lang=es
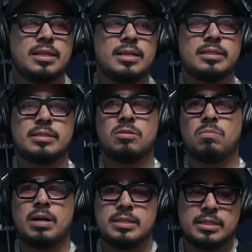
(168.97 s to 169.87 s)
es,
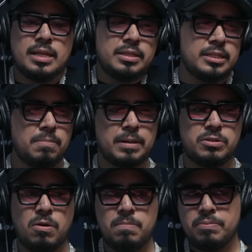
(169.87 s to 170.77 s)
nomás es
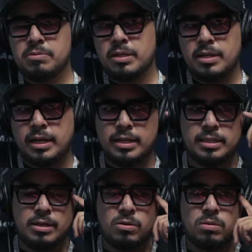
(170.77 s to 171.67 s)
anticipación, pues, o sea, la
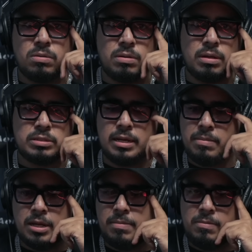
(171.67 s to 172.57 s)
gente lo. O sea,
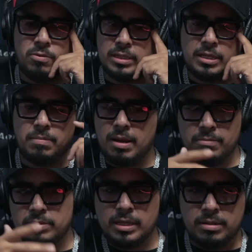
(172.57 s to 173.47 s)
el, mismo que está en
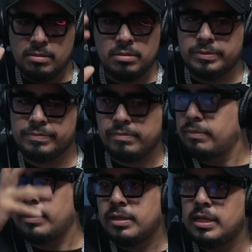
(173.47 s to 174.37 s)
miembros está en.
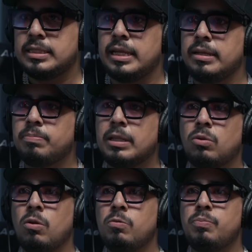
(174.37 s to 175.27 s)
Está en para
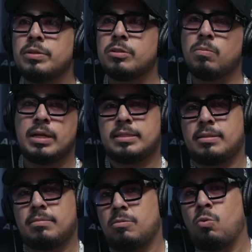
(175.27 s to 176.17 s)
todos, pues
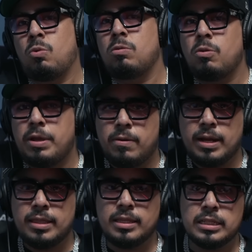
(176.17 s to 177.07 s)
nomás unos lo vieron
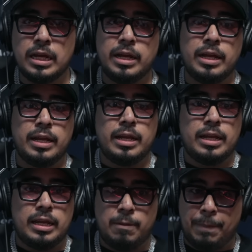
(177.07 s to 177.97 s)
antes.
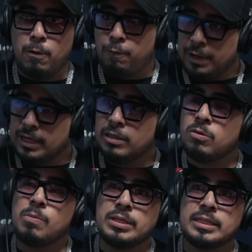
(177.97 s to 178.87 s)
Y pero fíjate
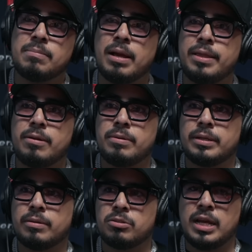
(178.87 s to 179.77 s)
cómo es esa madre,
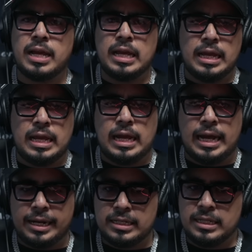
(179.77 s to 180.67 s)
güey. O sea,
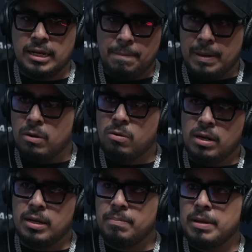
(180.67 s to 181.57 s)
hay raza que pagó
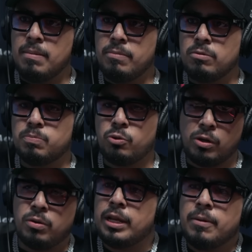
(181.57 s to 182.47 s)
la miembros
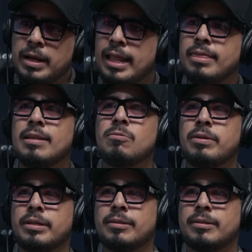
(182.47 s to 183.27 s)
porque lo quería ver antes, güey.